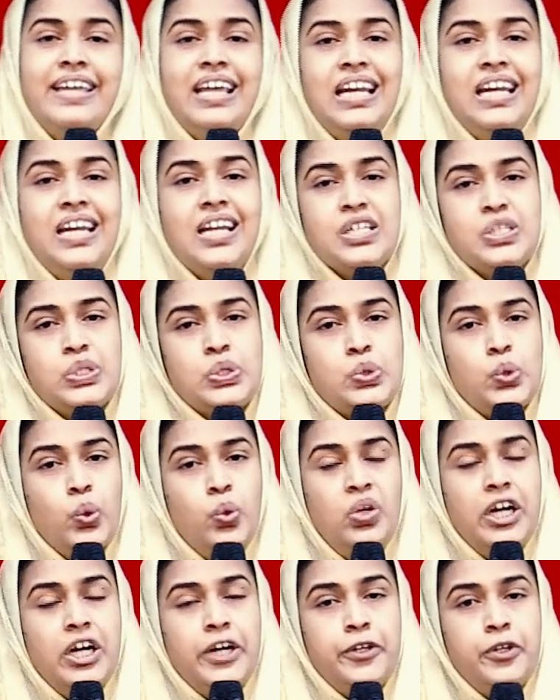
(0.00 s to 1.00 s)
எல்லா
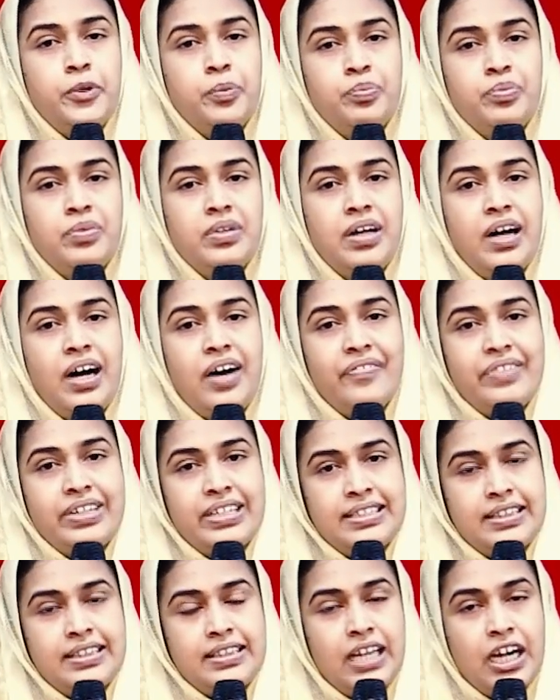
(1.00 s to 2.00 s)
சூழ்நிலையும்
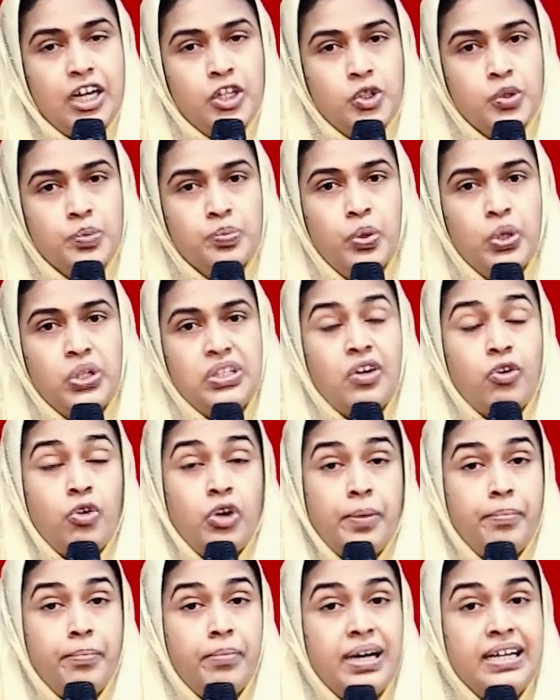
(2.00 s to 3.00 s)
அவங்க தாங்கும் பொழுது
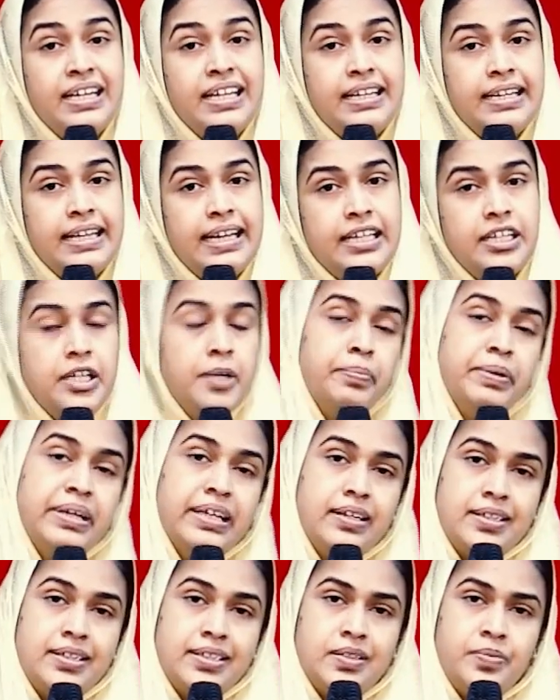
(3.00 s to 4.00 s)
அவங்களுடைய மனநிலை எப்படி
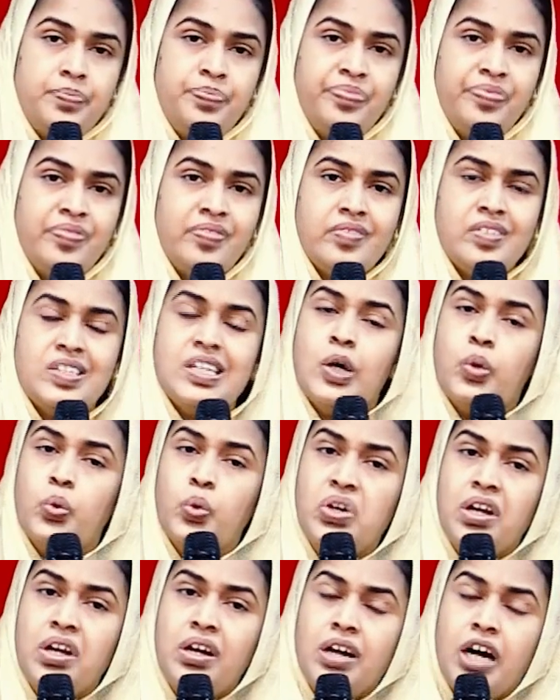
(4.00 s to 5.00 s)
இருக்கு
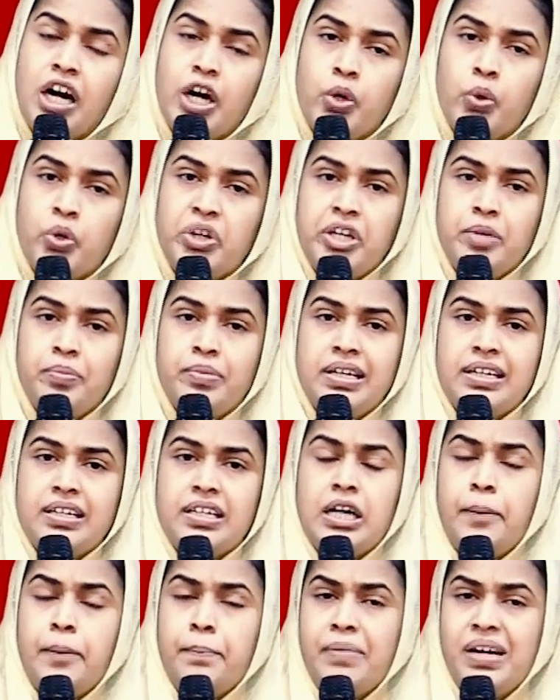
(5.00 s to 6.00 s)
உடல் ஆரோக்கியமா
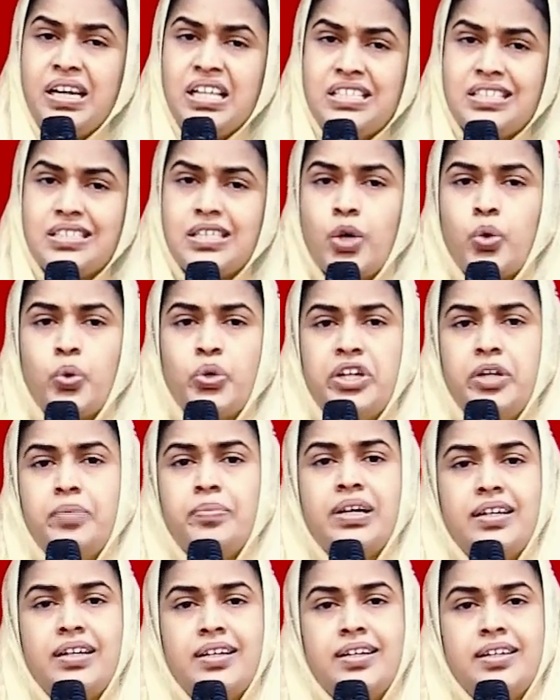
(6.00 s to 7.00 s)
இருக்கா மனசு
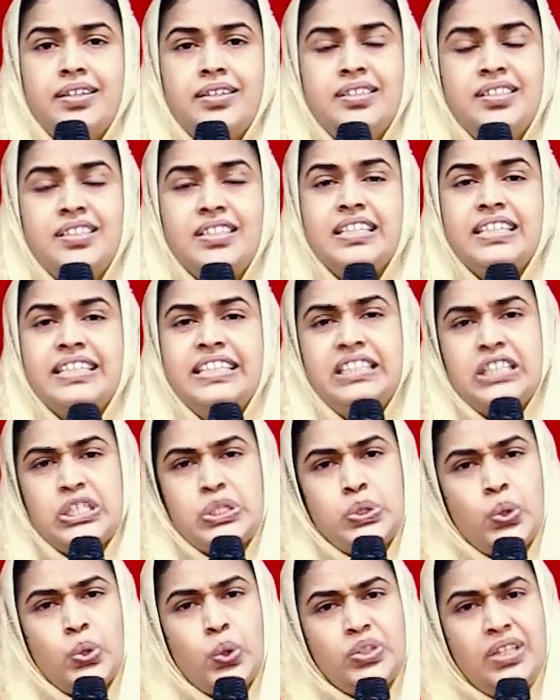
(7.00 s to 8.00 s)
ஆரோக்கியமா இருக்கா இந்த
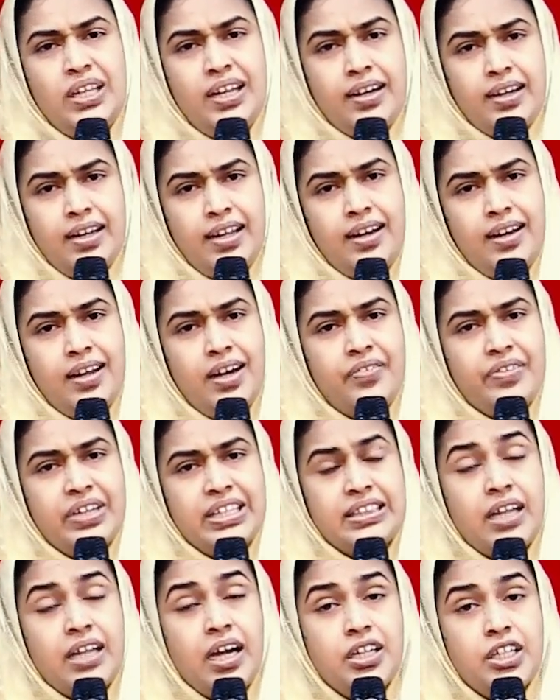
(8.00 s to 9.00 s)
சோதனைகள் எல்லாம் அவங்க
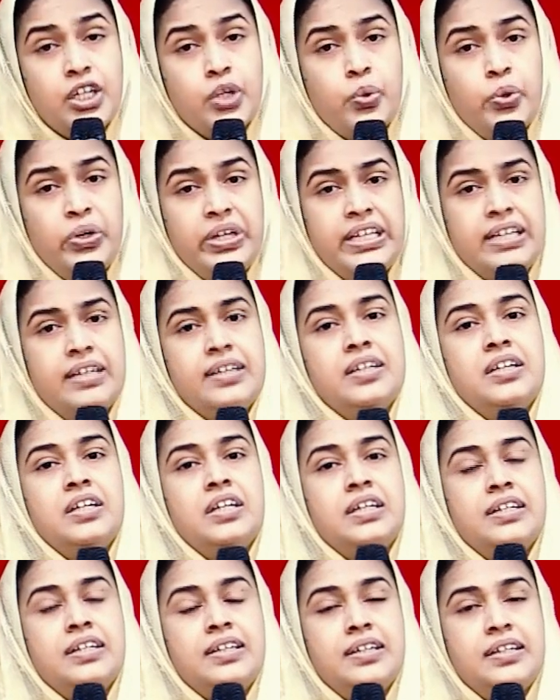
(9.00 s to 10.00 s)
தாங்கக்கூடிய
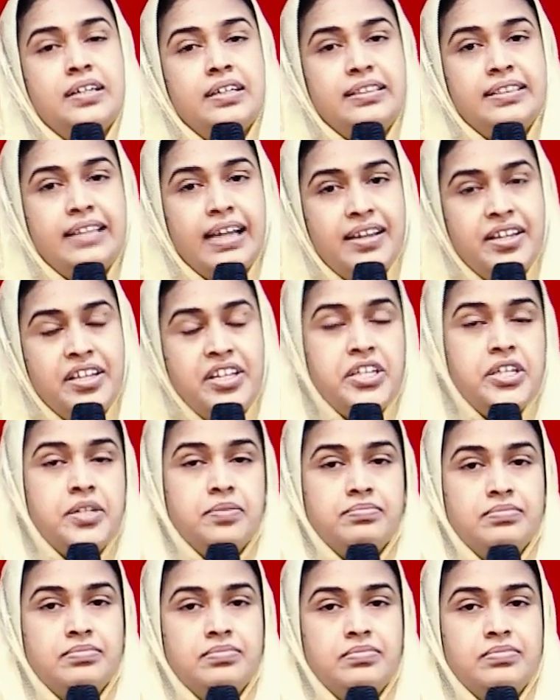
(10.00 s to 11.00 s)

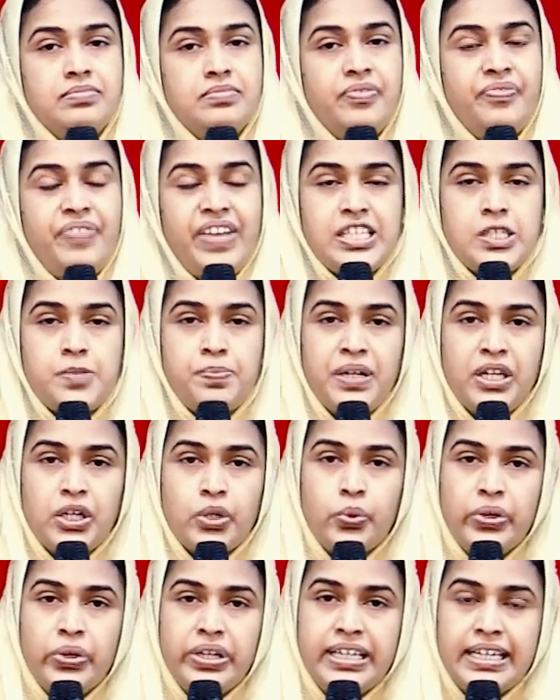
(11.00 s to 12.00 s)
தைரியம் ஃபேஸ்
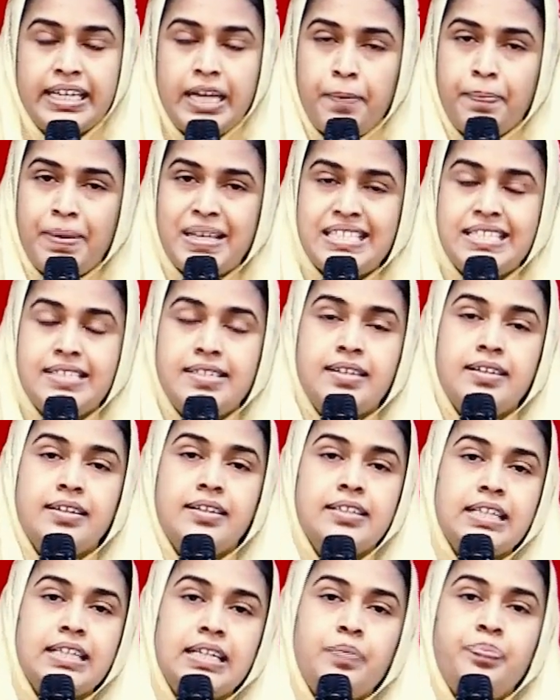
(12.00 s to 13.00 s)
பண்ணக்கூடிய கெப்பாசிட்டி
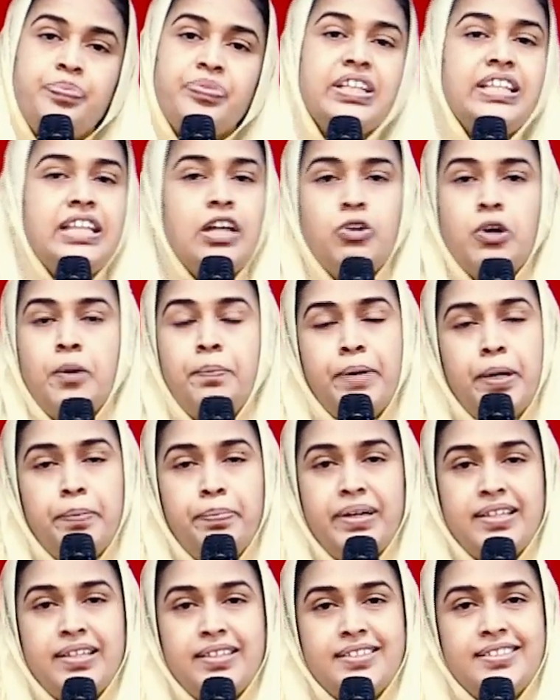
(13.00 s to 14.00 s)
இருக்குதா இதை அவங்க
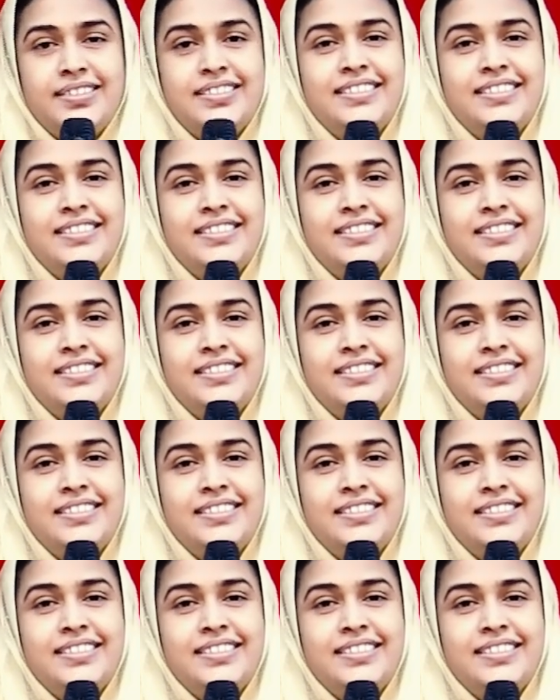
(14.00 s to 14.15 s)
பார்ப்பாங்க